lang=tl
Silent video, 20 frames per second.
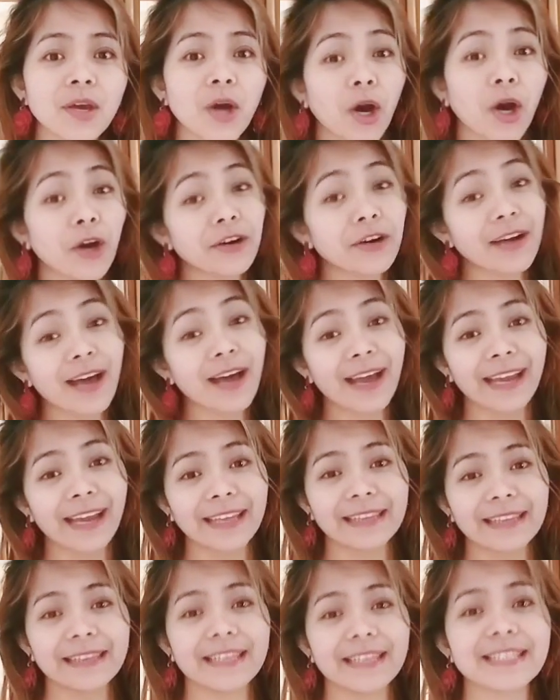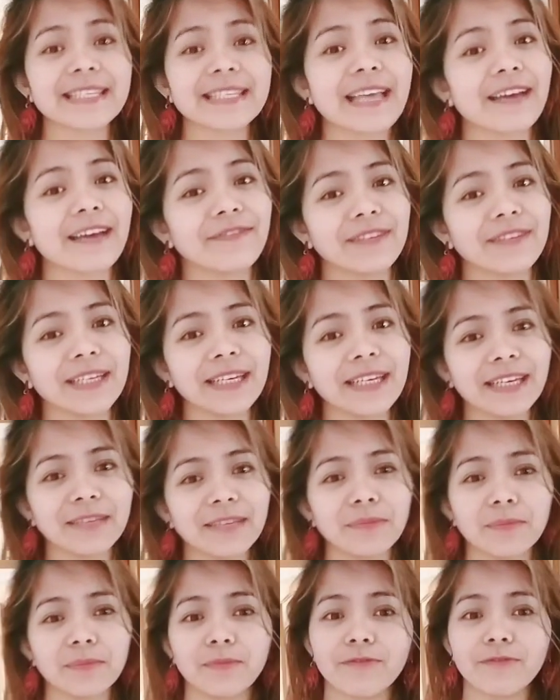Alright, let's dive in.
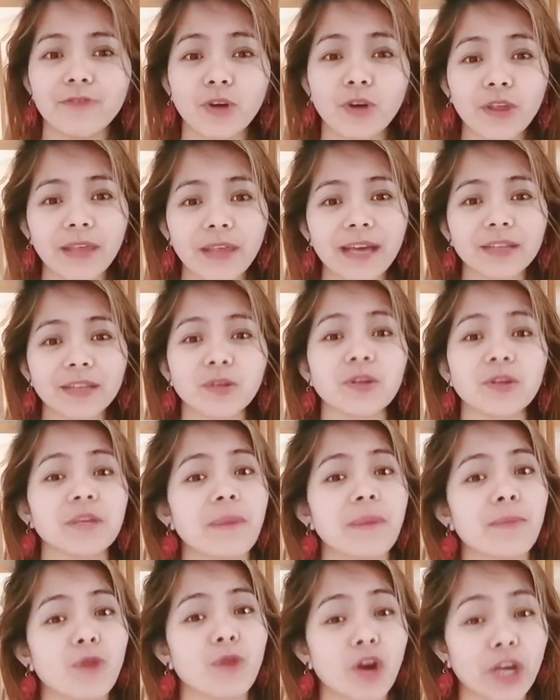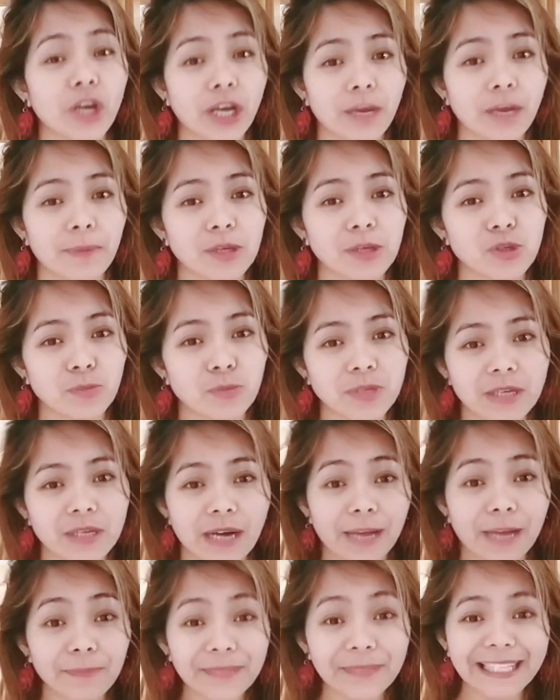But before that, kung hindi pa po kayo
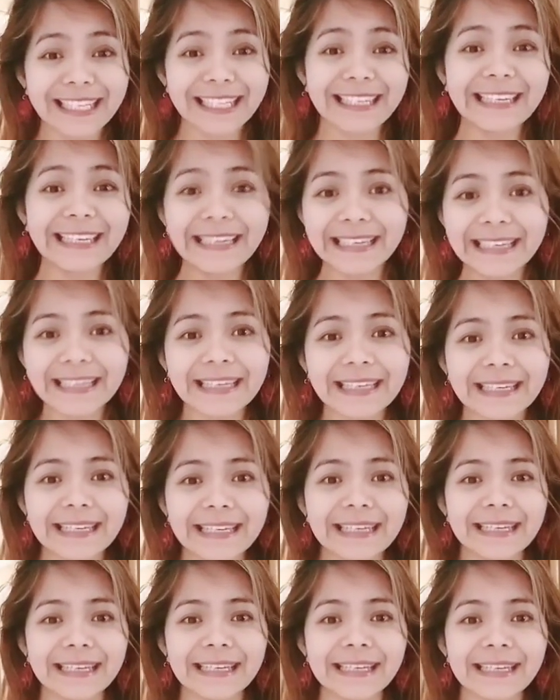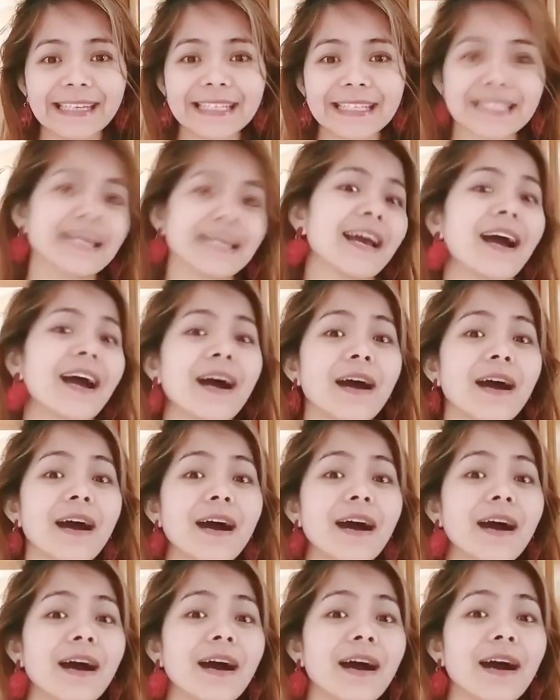nakapag-subscribe, please guys,
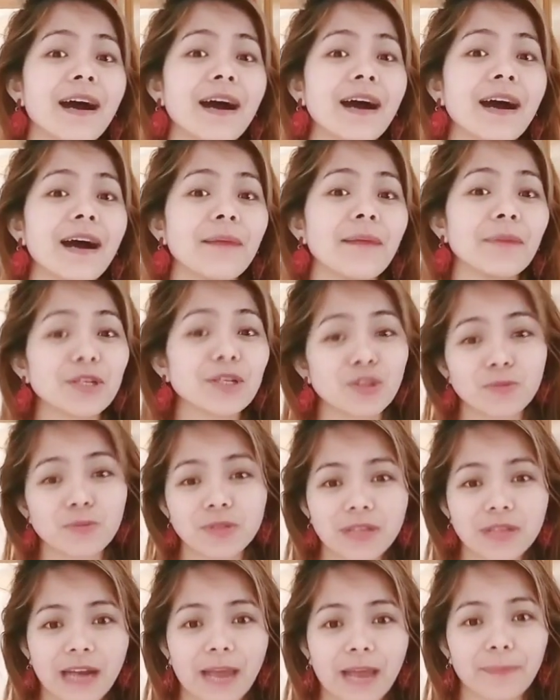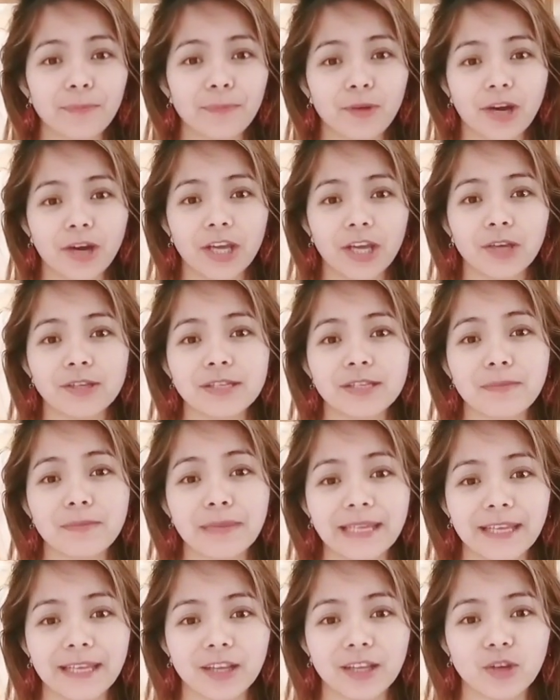mag-subscribe po kayo sa
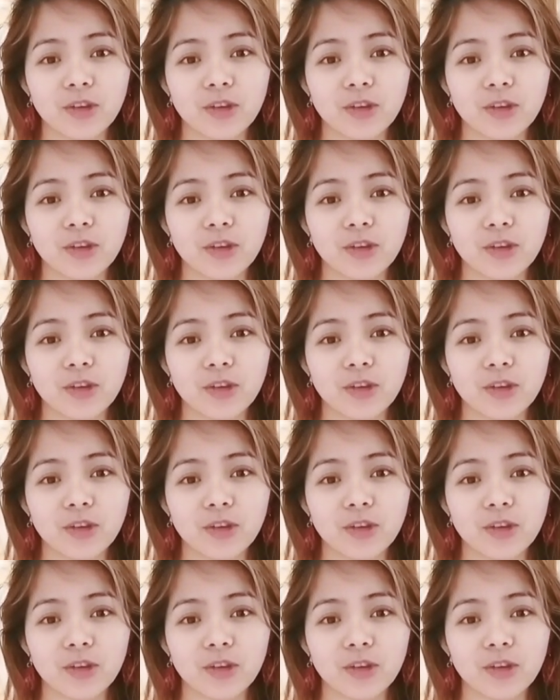maliit